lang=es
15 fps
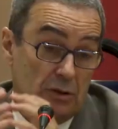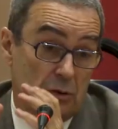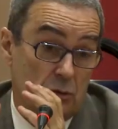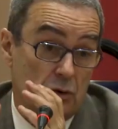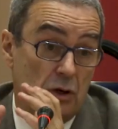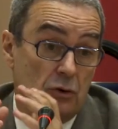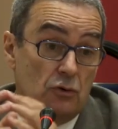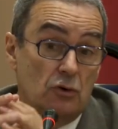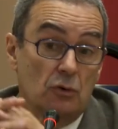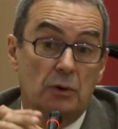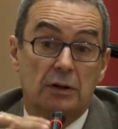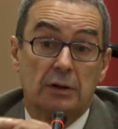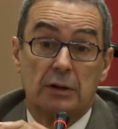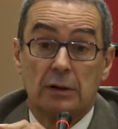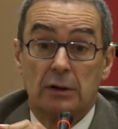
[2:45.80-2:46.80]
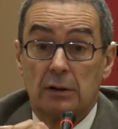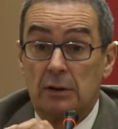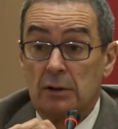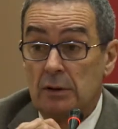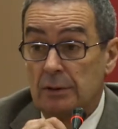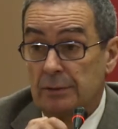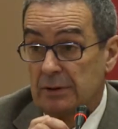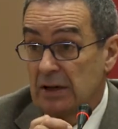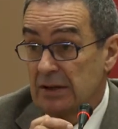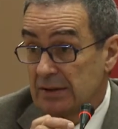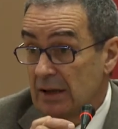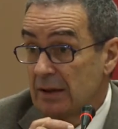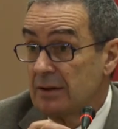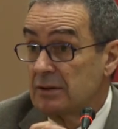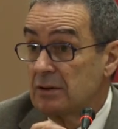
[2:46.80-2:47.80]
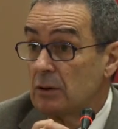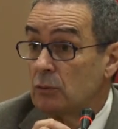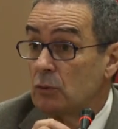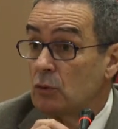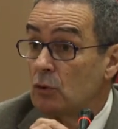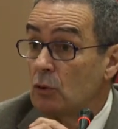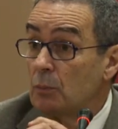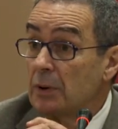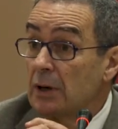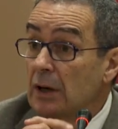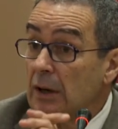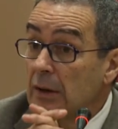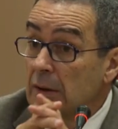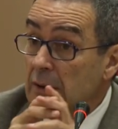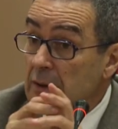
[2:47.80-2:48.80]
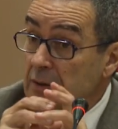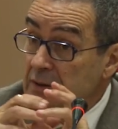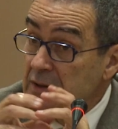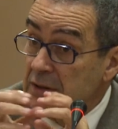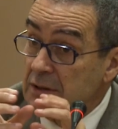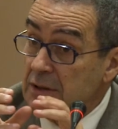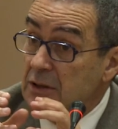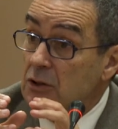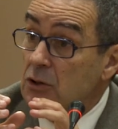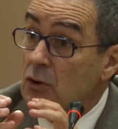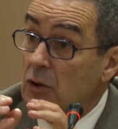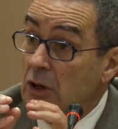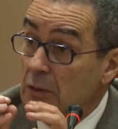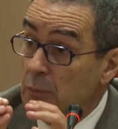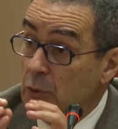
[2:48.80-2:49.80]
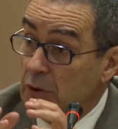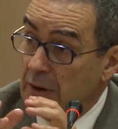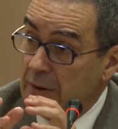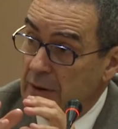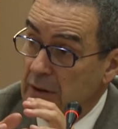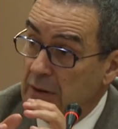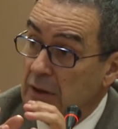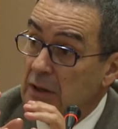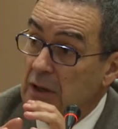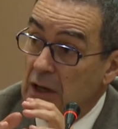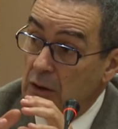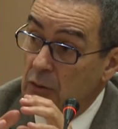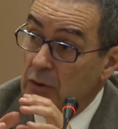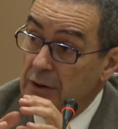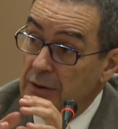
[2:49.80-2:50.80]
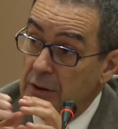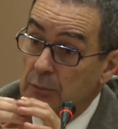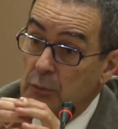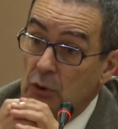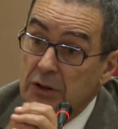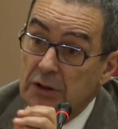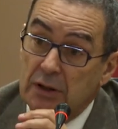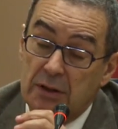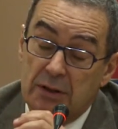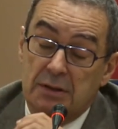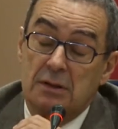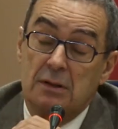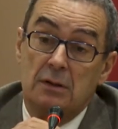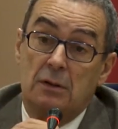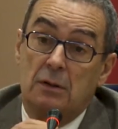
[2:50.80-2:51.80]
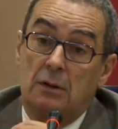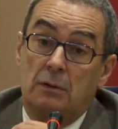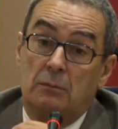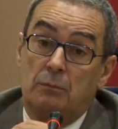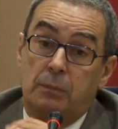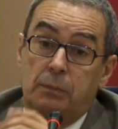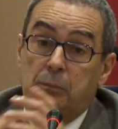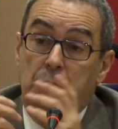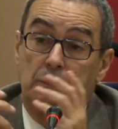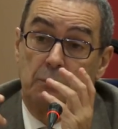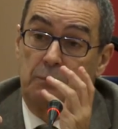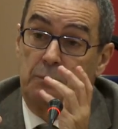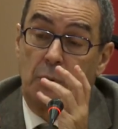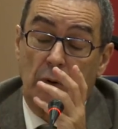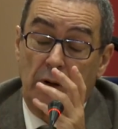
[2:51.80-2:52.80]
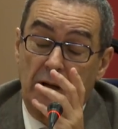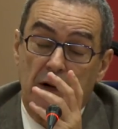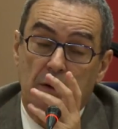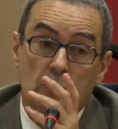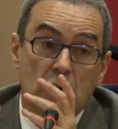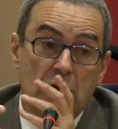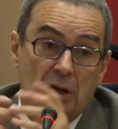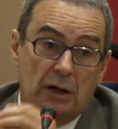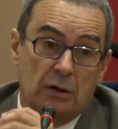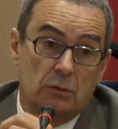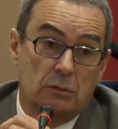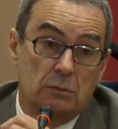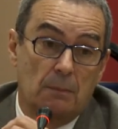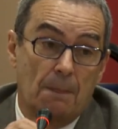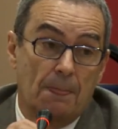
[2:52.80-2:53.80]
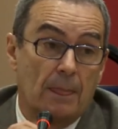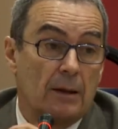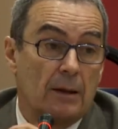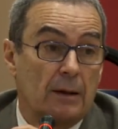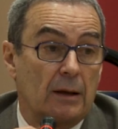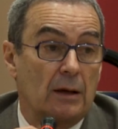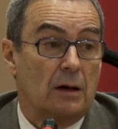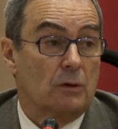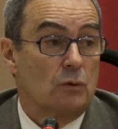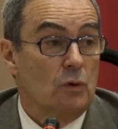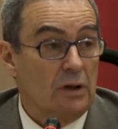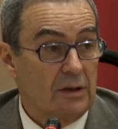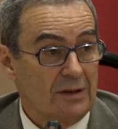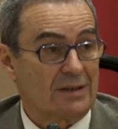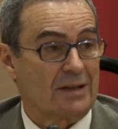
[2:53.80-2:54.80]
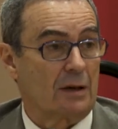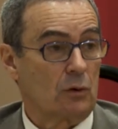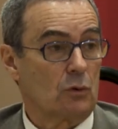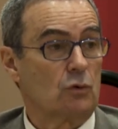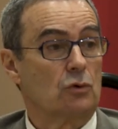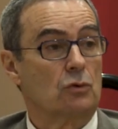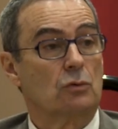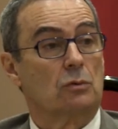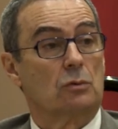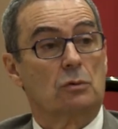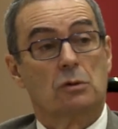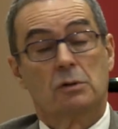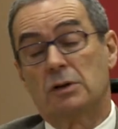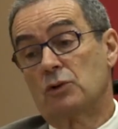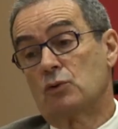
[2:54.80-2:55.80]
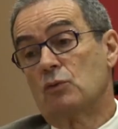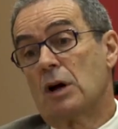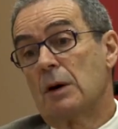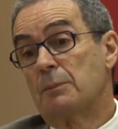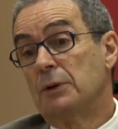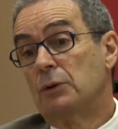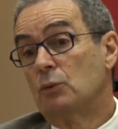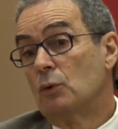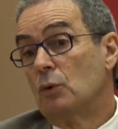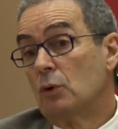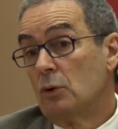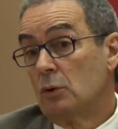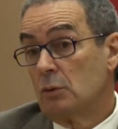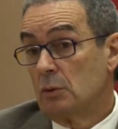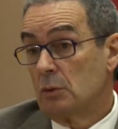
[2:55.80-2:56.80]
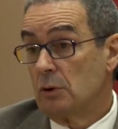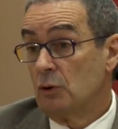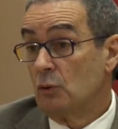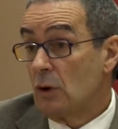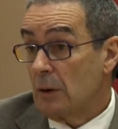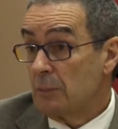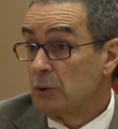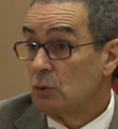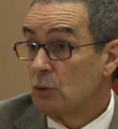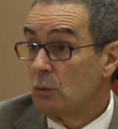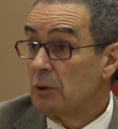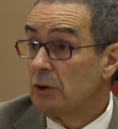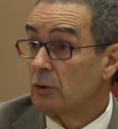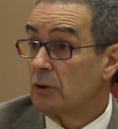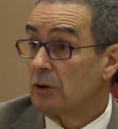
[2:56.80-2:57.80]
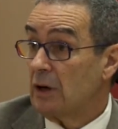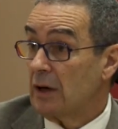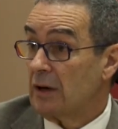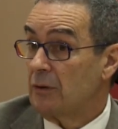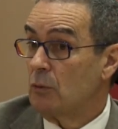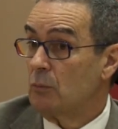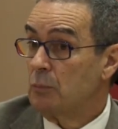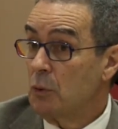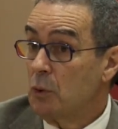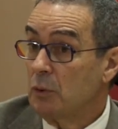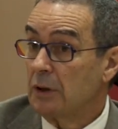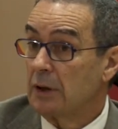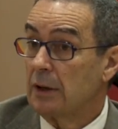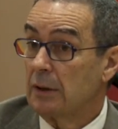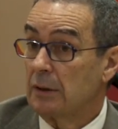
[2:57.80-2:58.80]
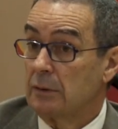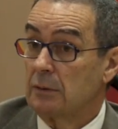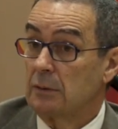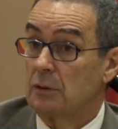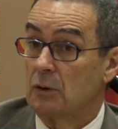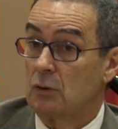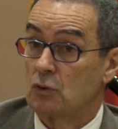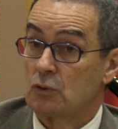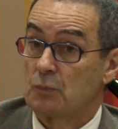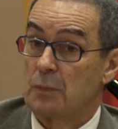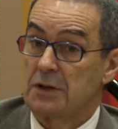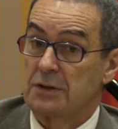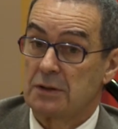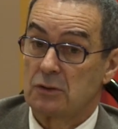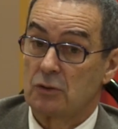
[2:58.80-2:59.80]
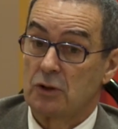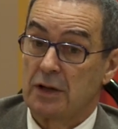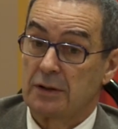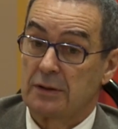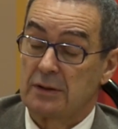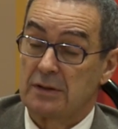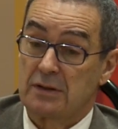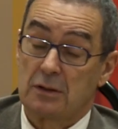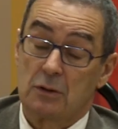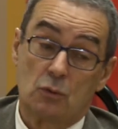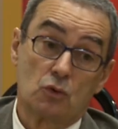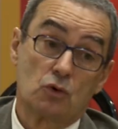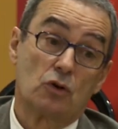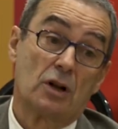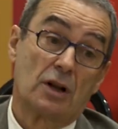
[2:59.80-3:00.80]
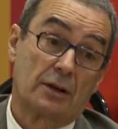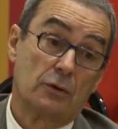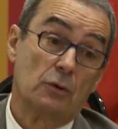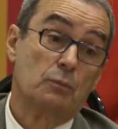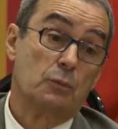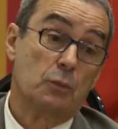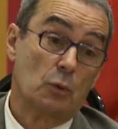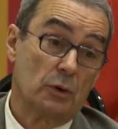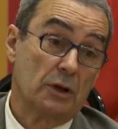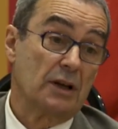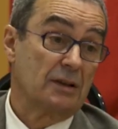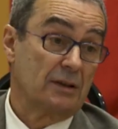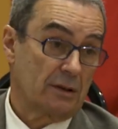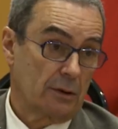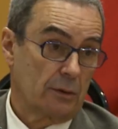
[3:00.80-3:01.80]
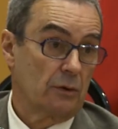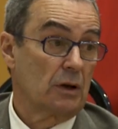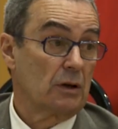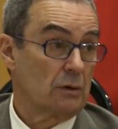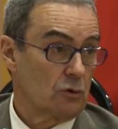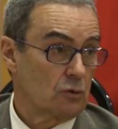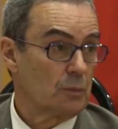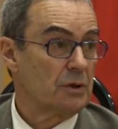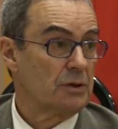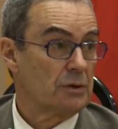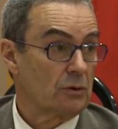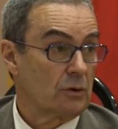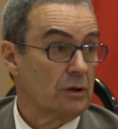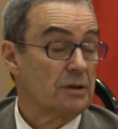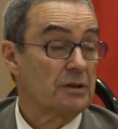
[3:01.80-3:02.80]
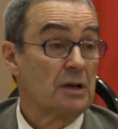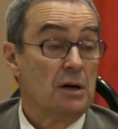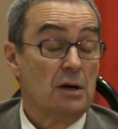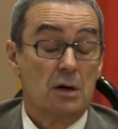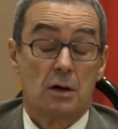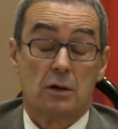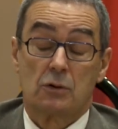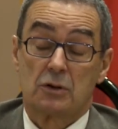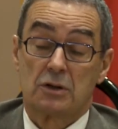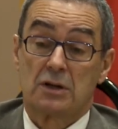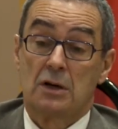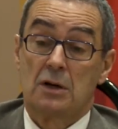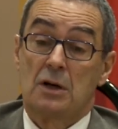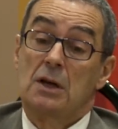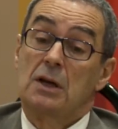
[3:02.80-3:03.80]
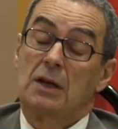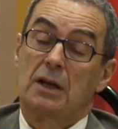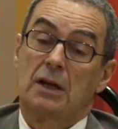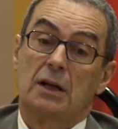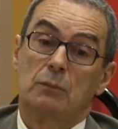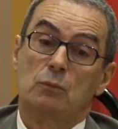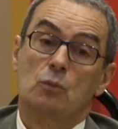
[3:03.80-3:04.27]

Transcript: desde los años 90 y a instancias de la Unión Europea se insistió en la importancia que tenía la coherencia de políticas, porque era muy claro que la ayuda al desarrollo es un capítulo y un capítulo menor de la acción pública de los países donantes, incluso de la acción pública internacional de los países donantes. Entonces, que era